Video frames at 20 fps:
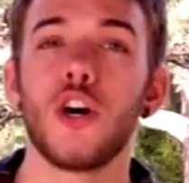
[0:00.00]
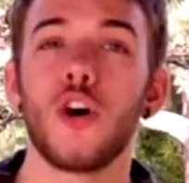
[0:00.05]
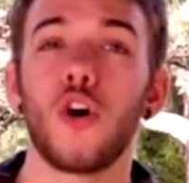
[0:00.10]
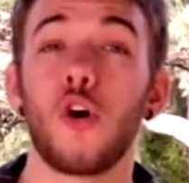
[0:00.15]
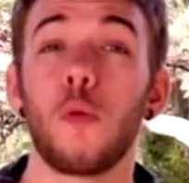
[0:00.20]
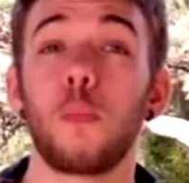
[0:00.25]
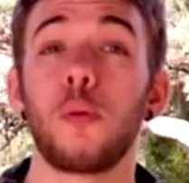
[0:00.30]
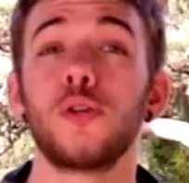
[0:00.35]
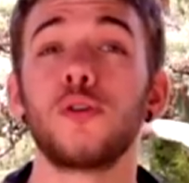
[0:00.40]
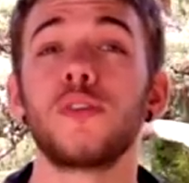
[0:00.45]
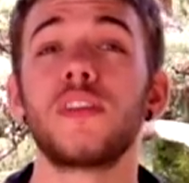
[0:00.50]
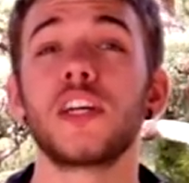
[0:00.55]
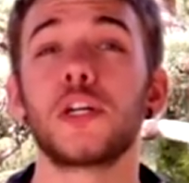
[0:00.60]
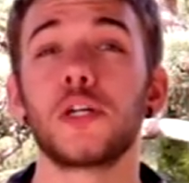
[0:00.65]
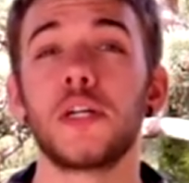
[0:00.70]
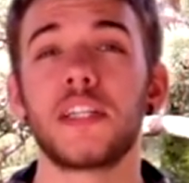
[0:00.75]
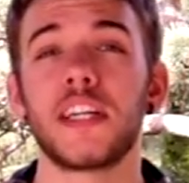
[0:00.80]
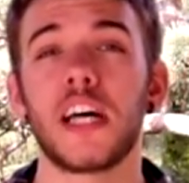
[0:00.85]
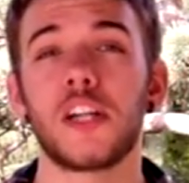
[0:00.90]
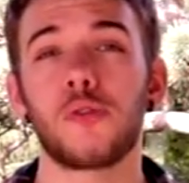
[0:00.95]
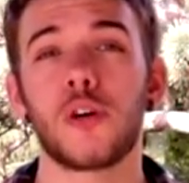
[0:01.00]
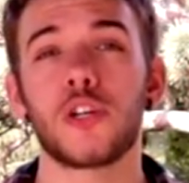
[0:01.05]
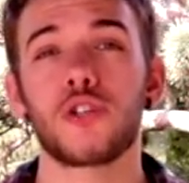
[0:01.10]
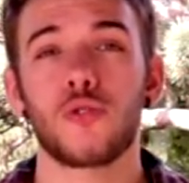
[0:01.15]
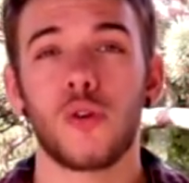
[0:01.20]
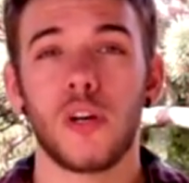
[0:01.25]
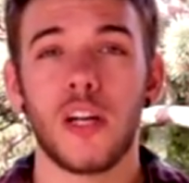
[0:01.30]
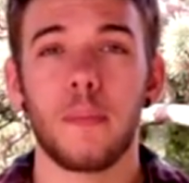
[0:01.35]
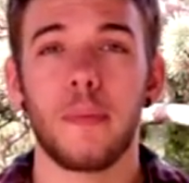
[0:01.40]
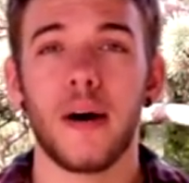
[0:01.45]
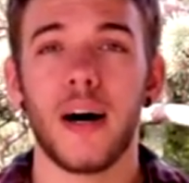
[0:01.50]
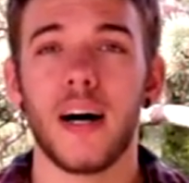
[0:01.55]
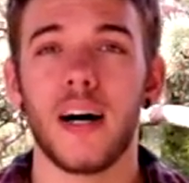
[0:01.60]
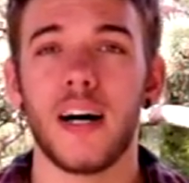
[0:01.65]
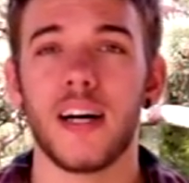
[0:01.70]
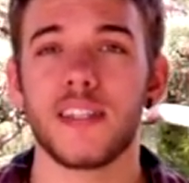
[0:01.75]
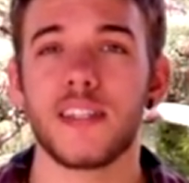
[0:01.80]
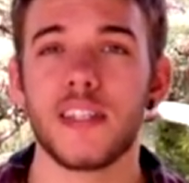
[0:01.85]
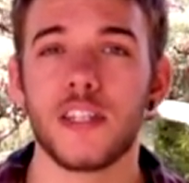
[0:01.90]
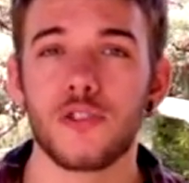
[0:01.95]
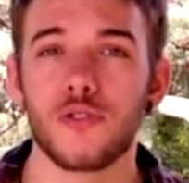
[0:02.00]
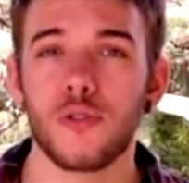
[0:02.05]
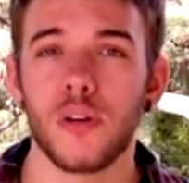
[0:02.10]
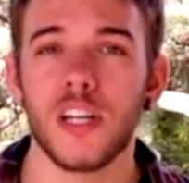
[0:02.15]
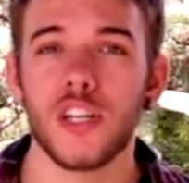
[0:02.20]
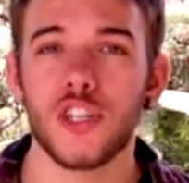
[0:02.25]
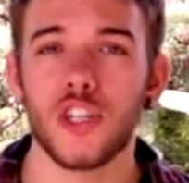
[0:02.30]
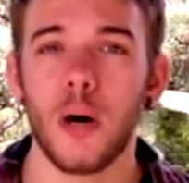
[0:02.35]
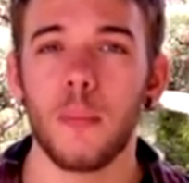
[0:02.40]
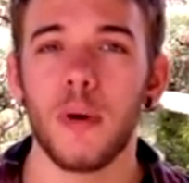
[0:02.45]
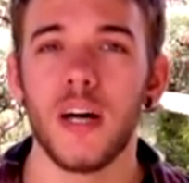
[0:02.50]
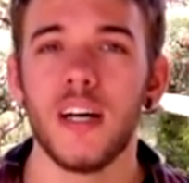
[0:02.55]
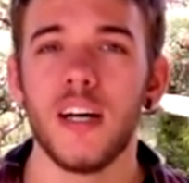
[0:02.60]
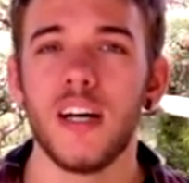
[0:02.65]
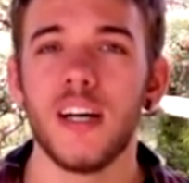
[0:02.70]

on peut noter que les tatouages sur les bras ainsi que sur les jambes